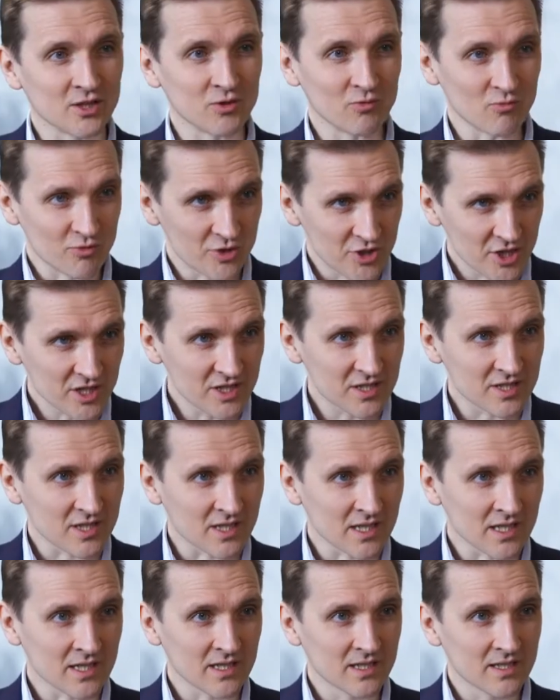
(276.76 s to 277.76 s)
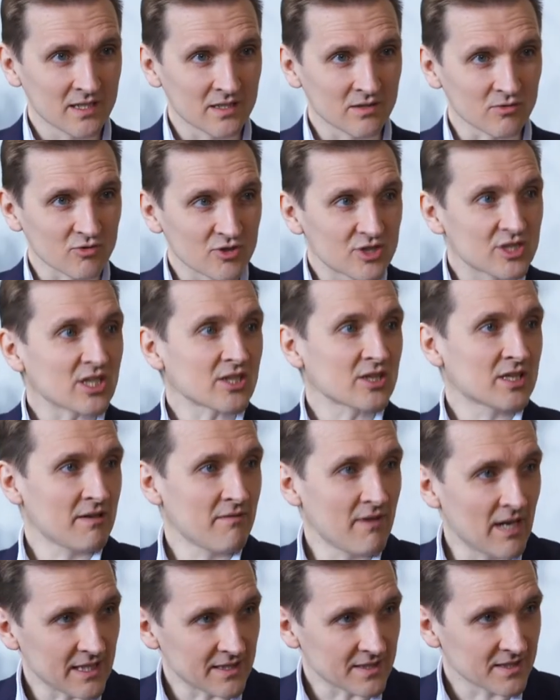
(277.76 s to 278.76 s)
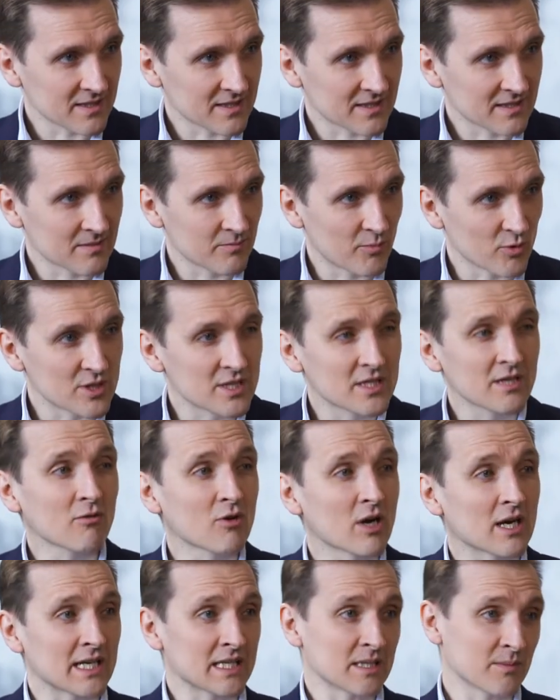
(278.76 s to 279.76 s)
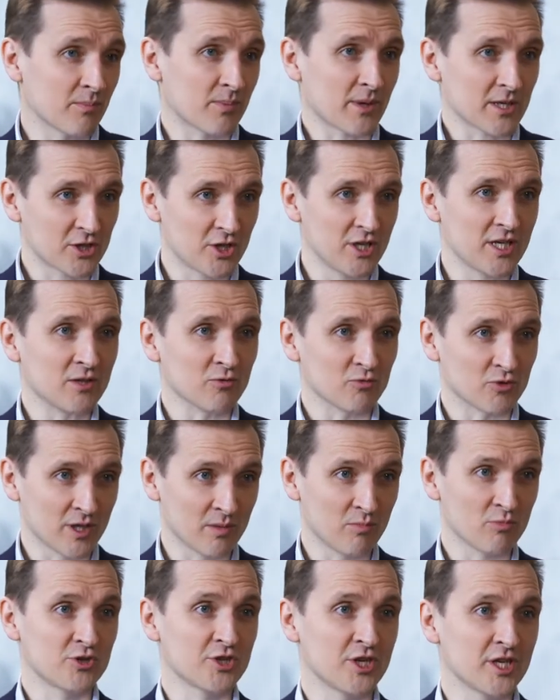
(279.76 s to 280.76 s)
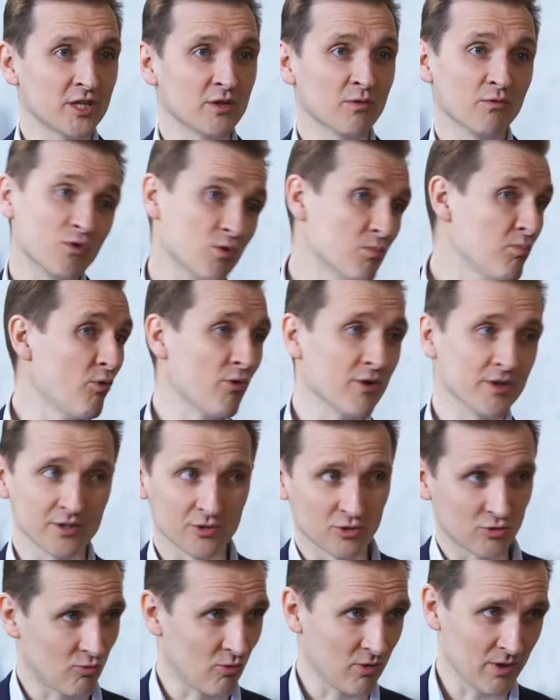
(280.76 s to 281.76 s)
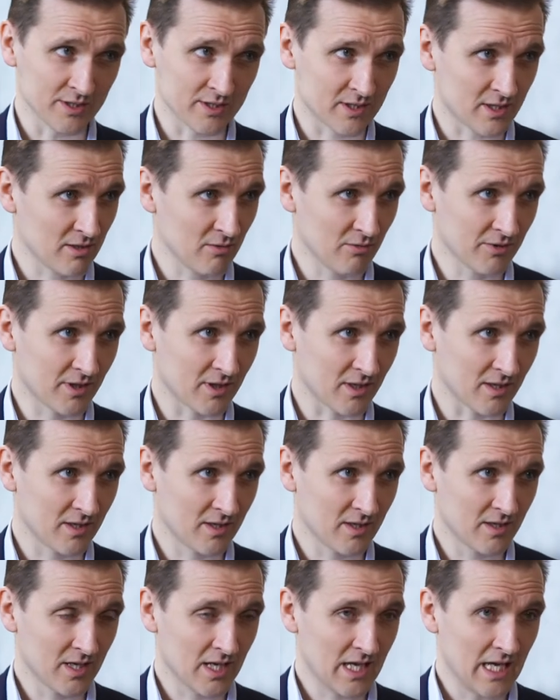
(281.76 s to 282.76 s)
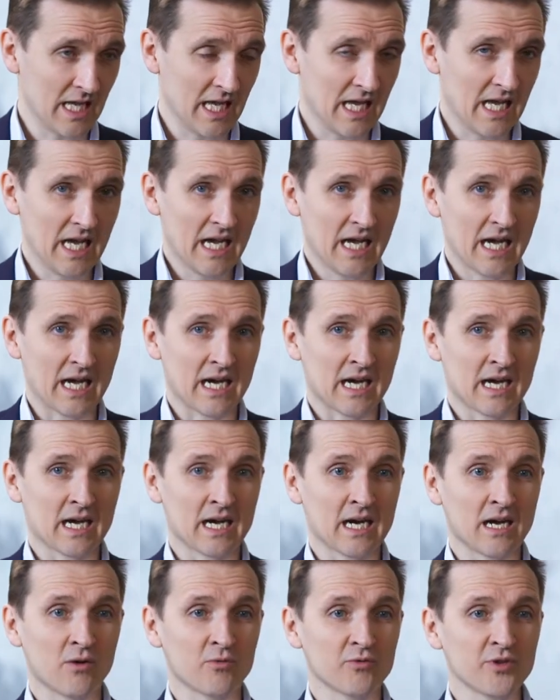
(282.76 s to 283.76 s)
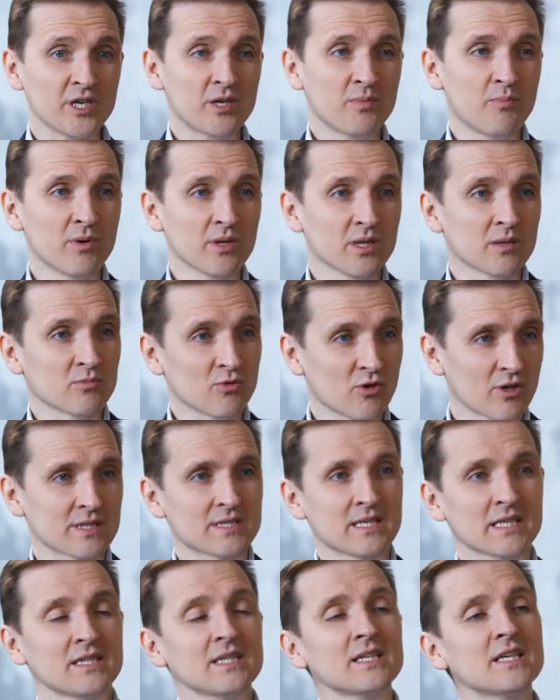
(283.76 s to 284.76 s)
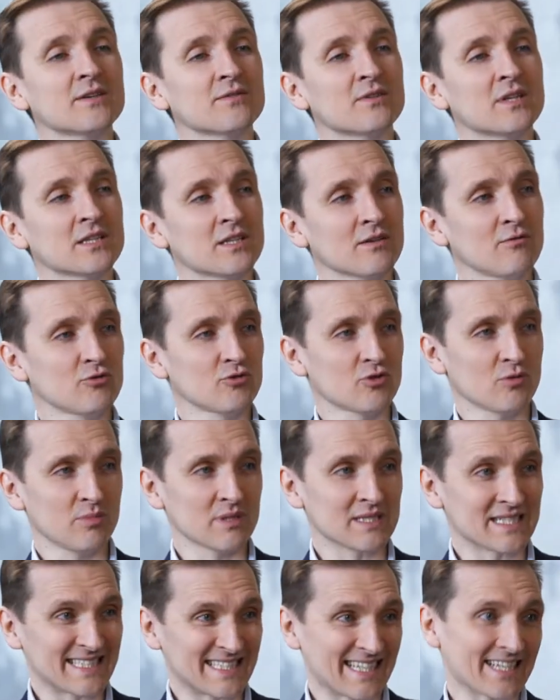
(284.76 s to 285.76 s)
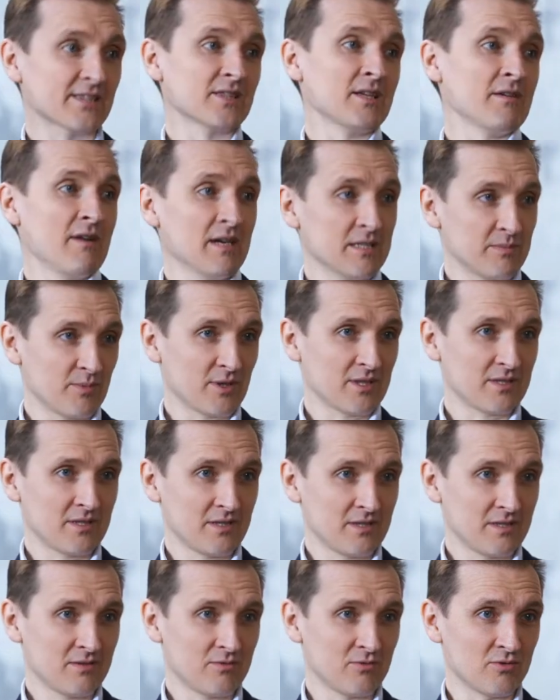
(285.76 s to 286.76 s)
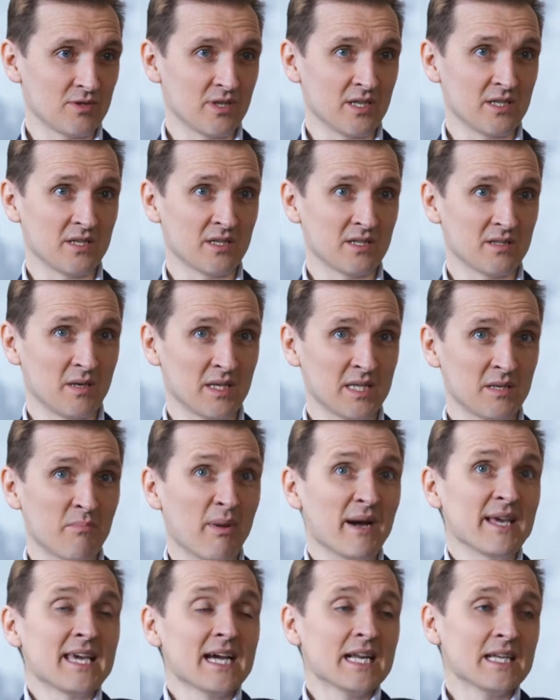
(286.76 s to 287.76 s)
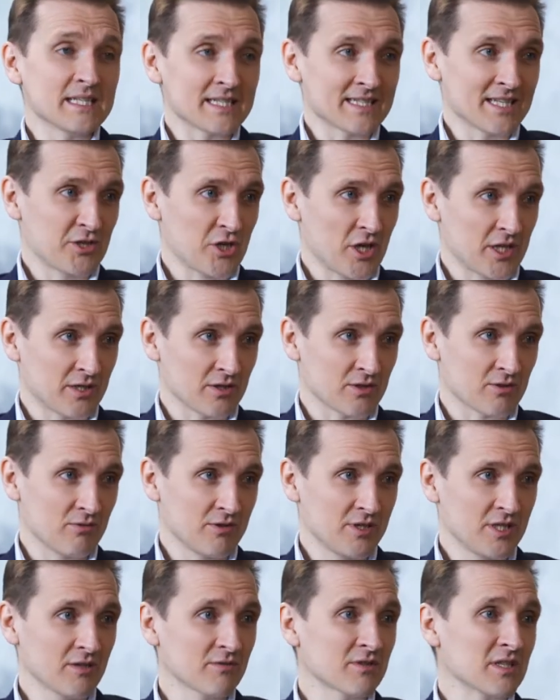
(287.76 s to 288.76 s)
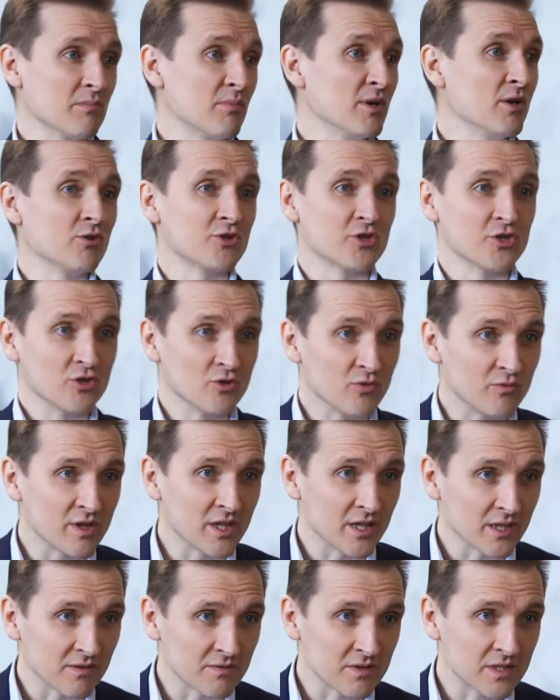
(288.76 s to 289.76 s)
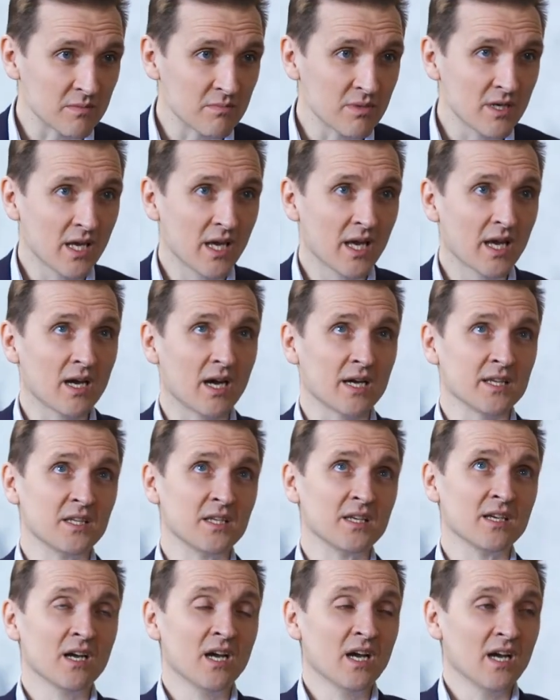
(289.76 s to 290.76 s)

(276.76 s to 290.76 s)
научиться, ну, стартовать после того, как они прошли уже обучение в любой из школ астрологии, угу. а, у них было много затыков для того, чтобы стартовать процесс. То есть они, они боялись начать консультировать, они были очень неуверены в себе, они